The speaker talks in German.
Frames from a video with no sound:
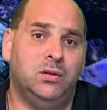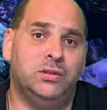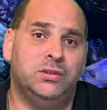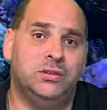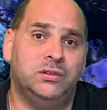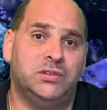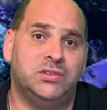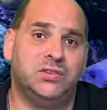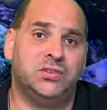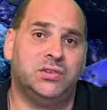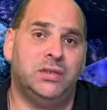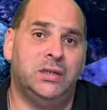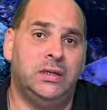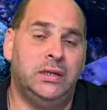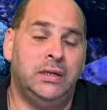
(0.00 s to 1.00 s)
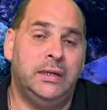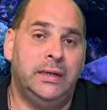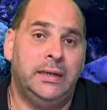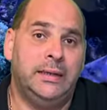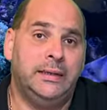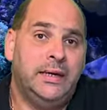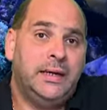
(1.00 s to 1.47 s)
und
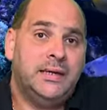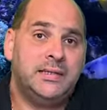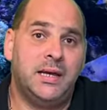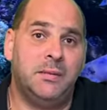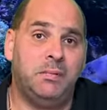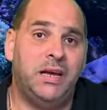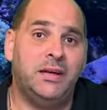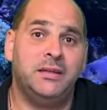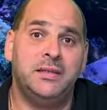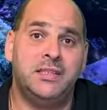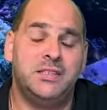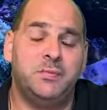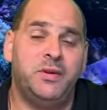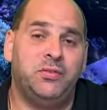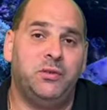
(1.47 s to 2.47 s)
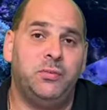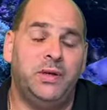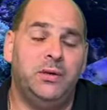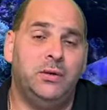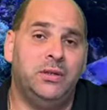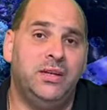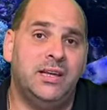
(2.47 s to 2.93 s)
ja, ich habe lange nichts mehr von mir
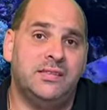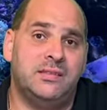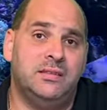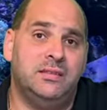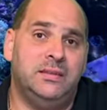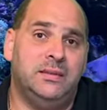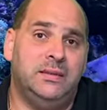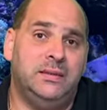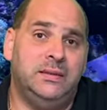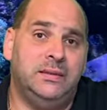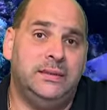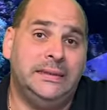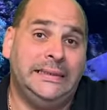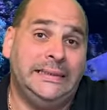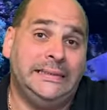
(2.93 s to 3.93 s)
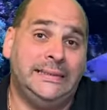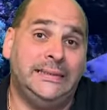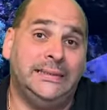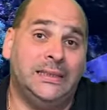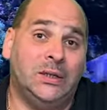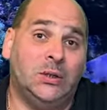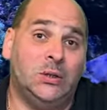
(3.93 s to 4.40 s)
hören lassen. Es
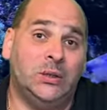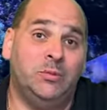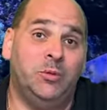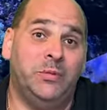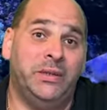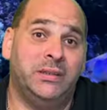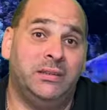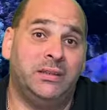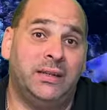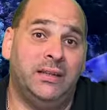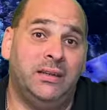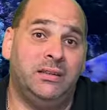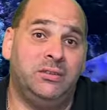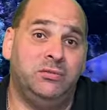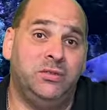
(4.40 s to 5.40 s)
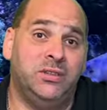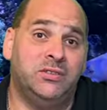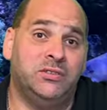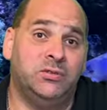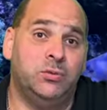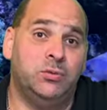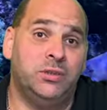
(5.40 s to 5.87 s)
ist auch im Moment relativ viel
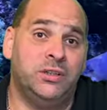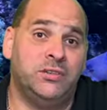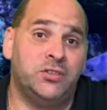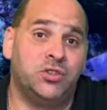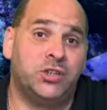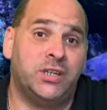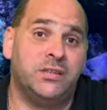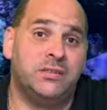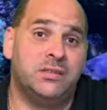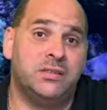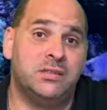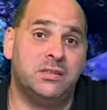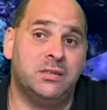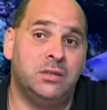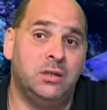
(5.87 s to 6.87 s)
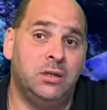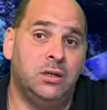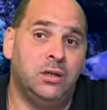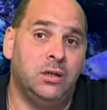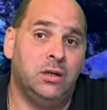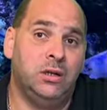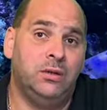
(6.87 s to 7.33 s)
zu tun, es ist stressig,
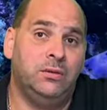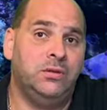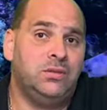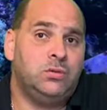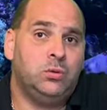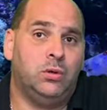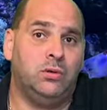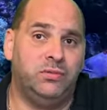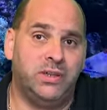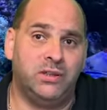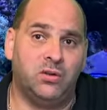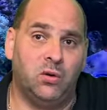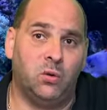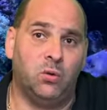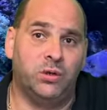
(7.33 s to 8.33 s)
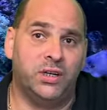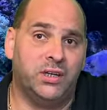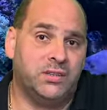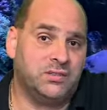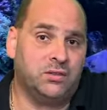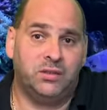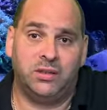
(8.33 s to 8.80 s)
nicht nur wegen
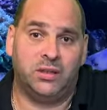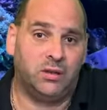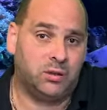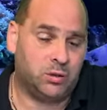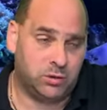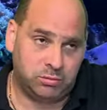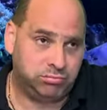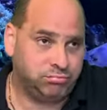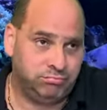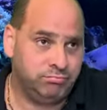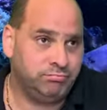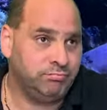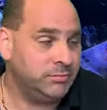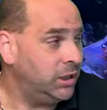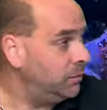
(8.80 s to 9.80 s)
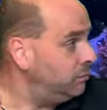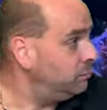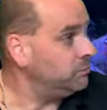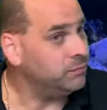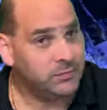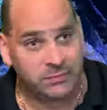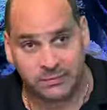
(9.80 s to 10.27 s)
Corona, sondern auch, ja,
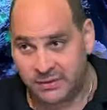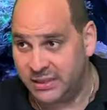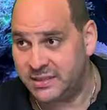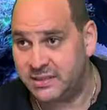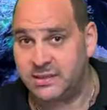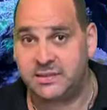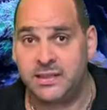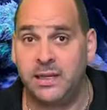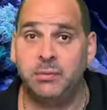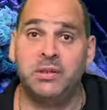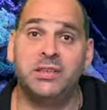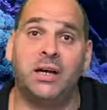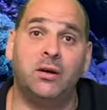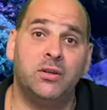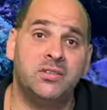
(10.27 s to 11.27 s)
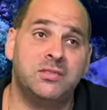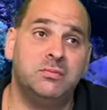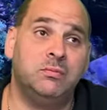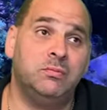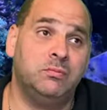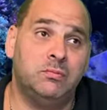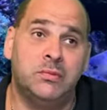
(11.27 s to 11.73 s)
ihr seht selber
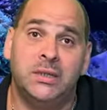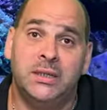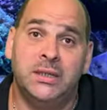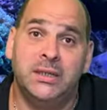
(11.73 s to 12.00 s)
draußen,